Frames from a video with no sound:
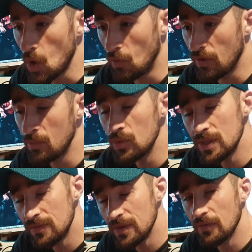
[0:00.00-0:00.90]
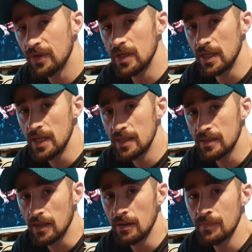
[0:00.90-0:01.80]
on va modifier en fait
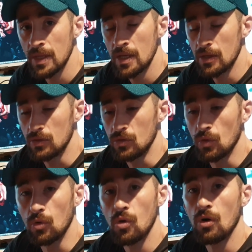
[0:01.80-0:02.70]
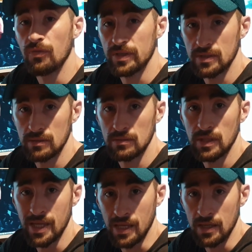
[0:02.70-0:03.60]
l'état dont le corps en fait
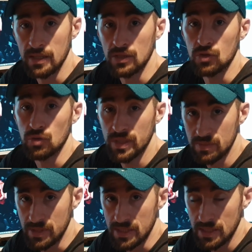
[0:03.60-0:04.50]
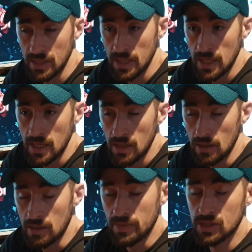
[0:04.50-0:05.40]
est. Je m'explique.
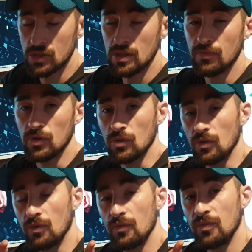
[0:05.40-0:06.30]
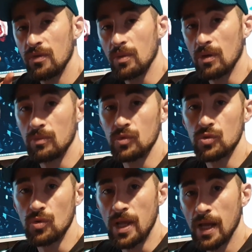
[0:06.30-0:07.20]
Imaginez votre fibre
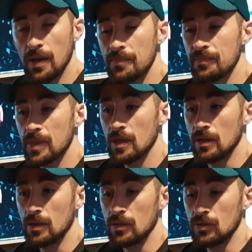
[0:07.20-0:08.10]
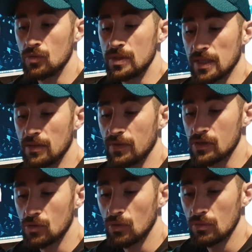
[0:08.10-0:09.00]
musculaire euh, d'une certaine
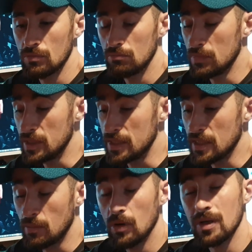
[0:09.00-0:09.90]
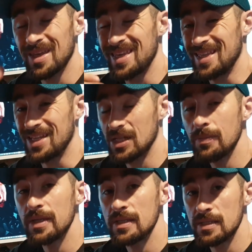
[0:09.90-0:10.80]
façon initialement qui n'a
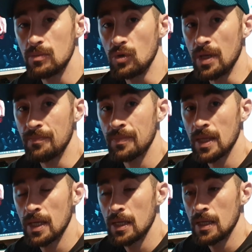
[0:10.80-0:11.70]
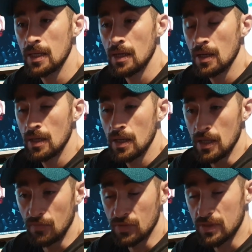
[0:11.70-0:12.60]
jamais été stimulée.
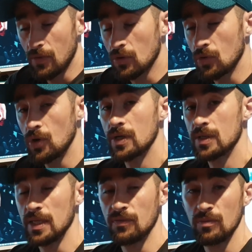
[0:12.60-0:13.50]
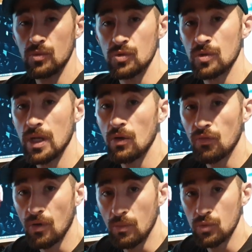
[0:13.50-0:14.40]
Il faut savoir que cette fibre musculaire, au
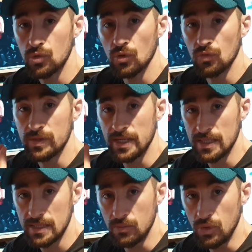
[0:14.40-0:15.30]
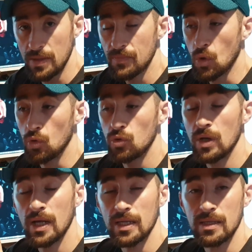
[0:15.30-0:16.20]
fur et à mesure que vous allez la stimuler,
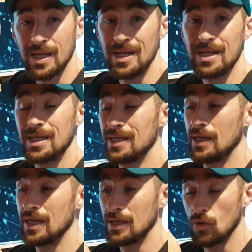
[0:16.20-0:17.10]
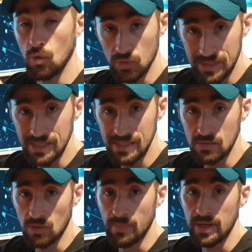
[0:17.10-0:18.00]
au-delà qu'elle grossisse,
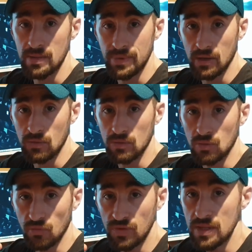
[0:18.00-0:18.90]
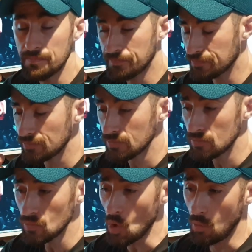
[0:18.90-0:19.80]
qu'on appelle l'hypertrophie,
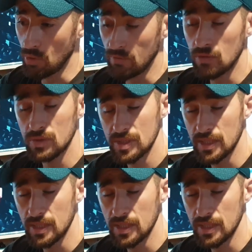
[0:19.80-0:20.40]
on peut avoir aussi